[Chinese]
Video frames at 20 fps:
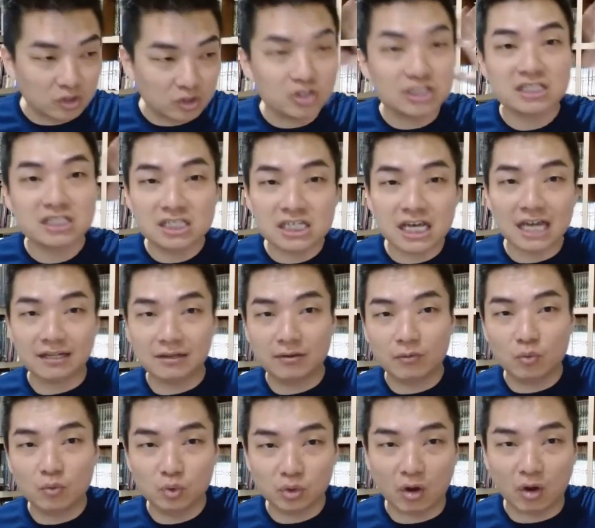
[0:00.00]
我去见
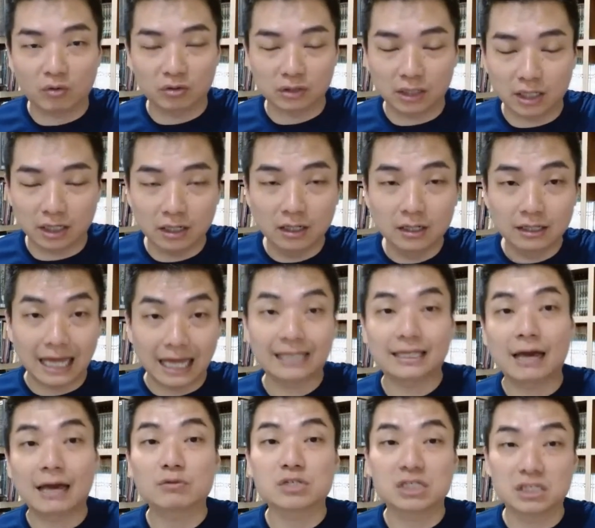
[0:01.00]
乌统的，
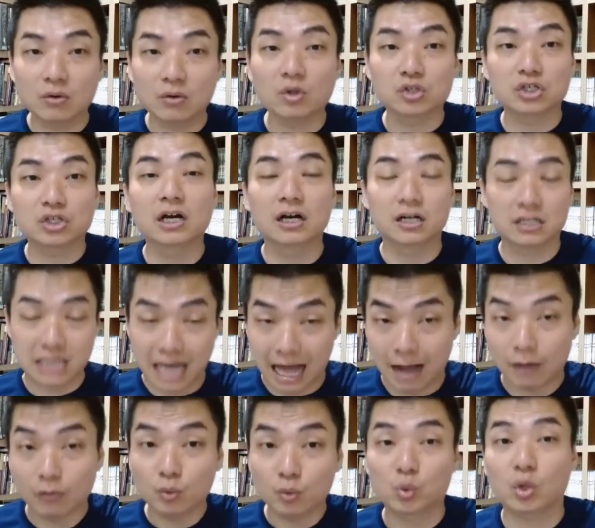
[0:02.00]
他邀请我去喝
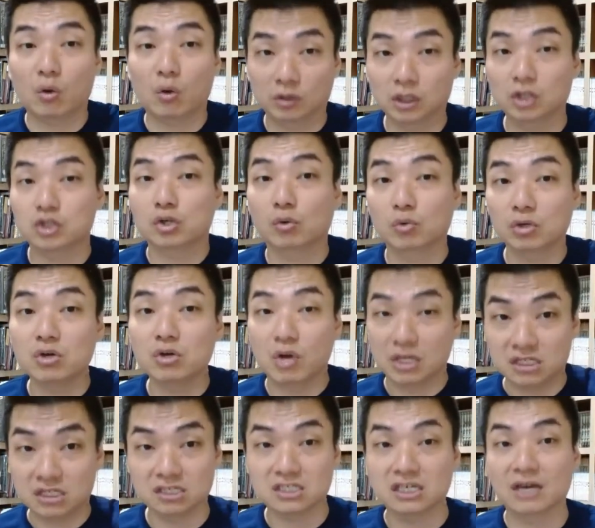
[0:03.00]
茶。乌统的州议
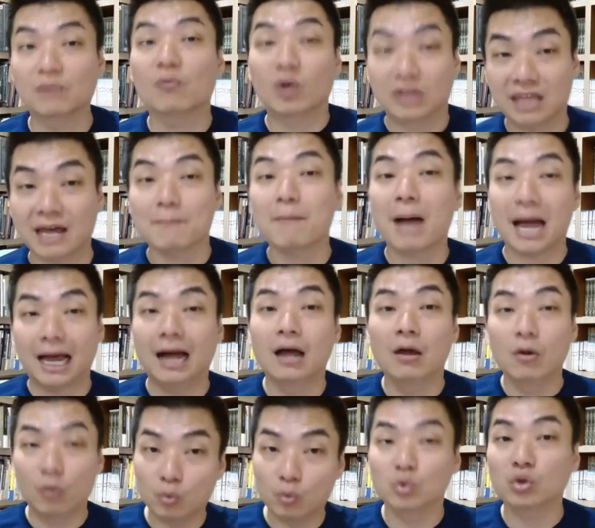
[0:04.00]
员之前，我在骂
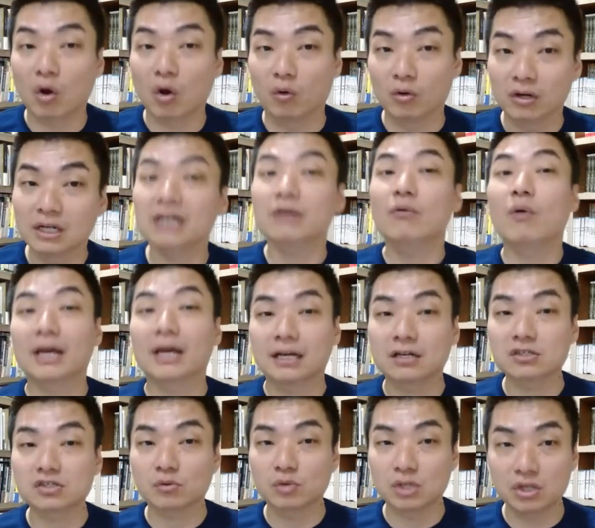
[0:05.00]
乌统另外
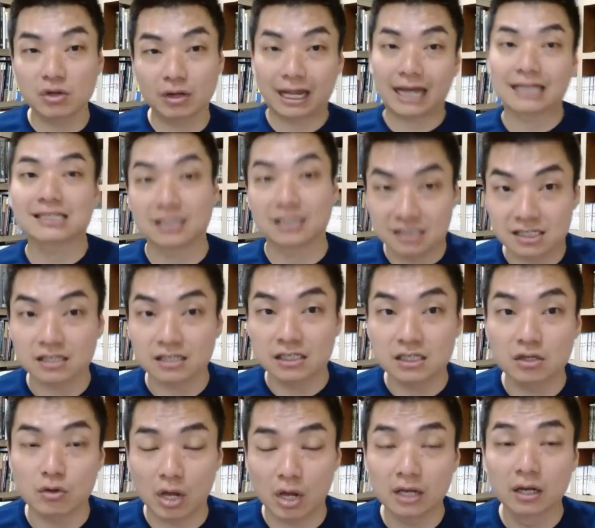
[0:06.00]
一个州议员，他行政
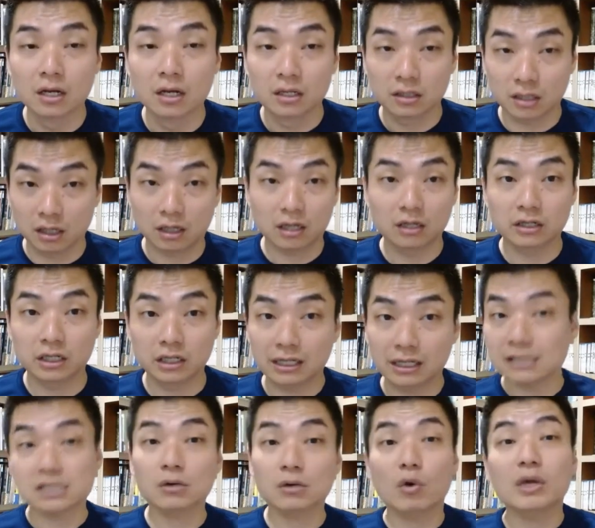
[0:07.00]
议员的课题，
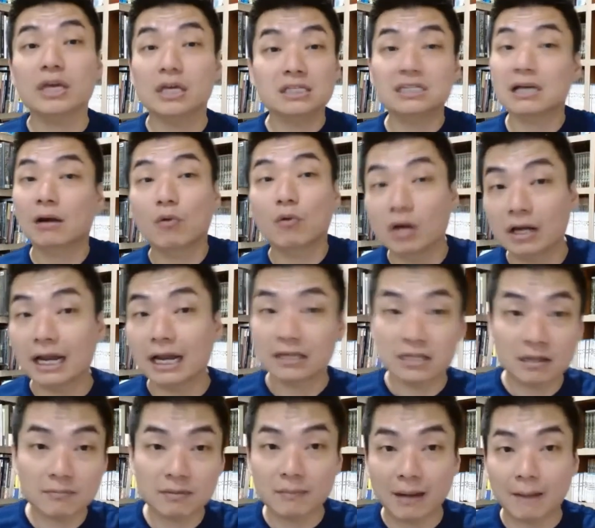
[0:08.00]
但是会影响我跟
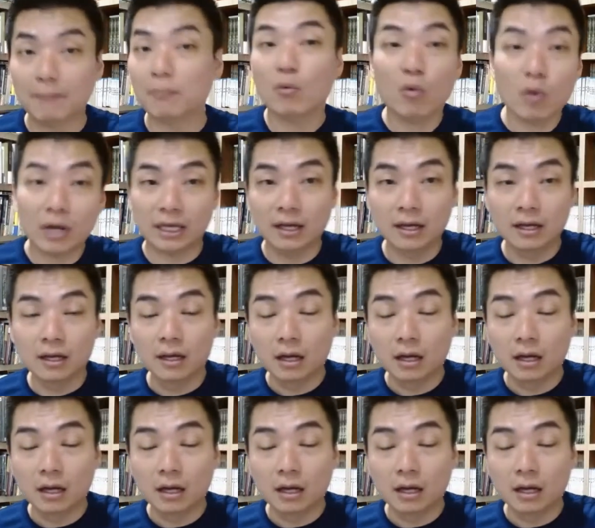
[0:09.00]
他见面吗？不会。